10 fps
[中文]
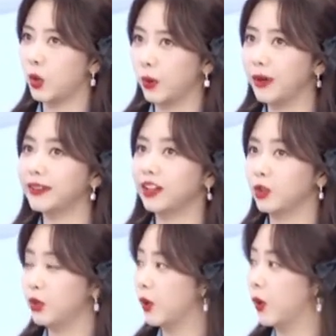味它都
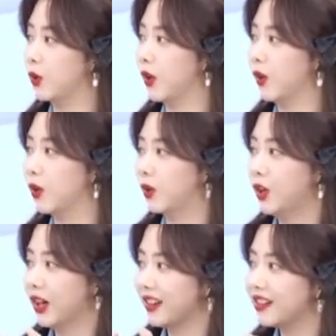有，然后
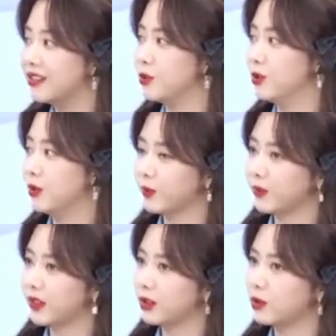很
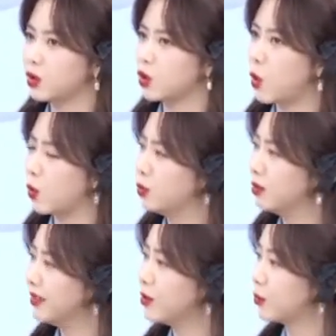融
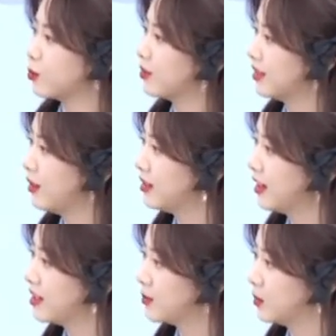那种要应该
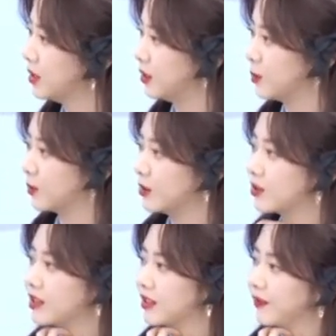怎么形容？就
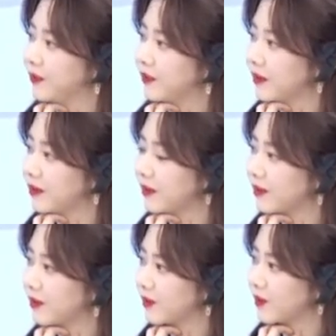是它是
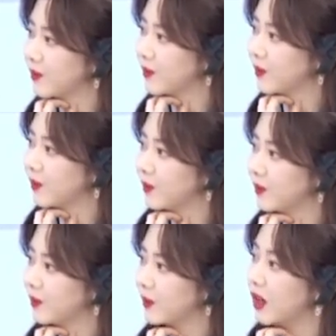很细腻
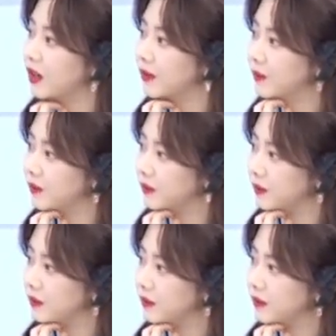的。嗯
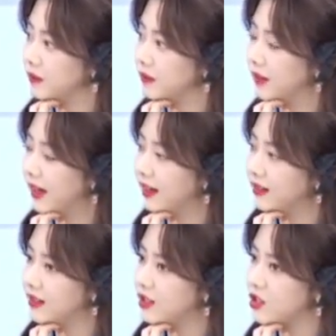嗯，它
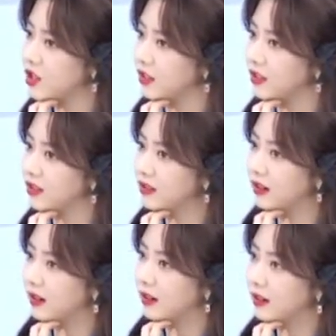整个
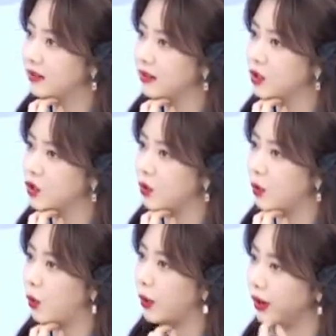那种
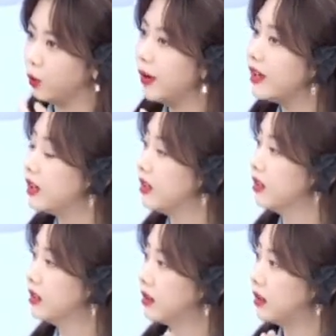回味。
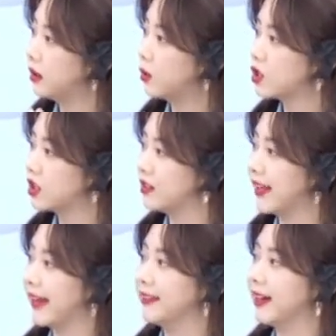都是
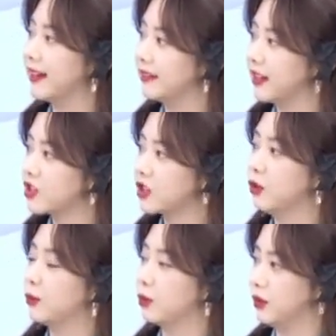奶奶，但是又
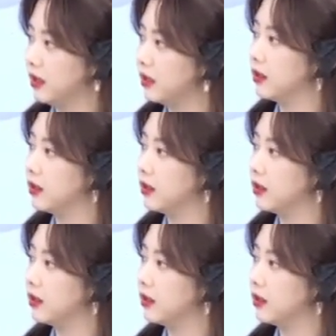不腻，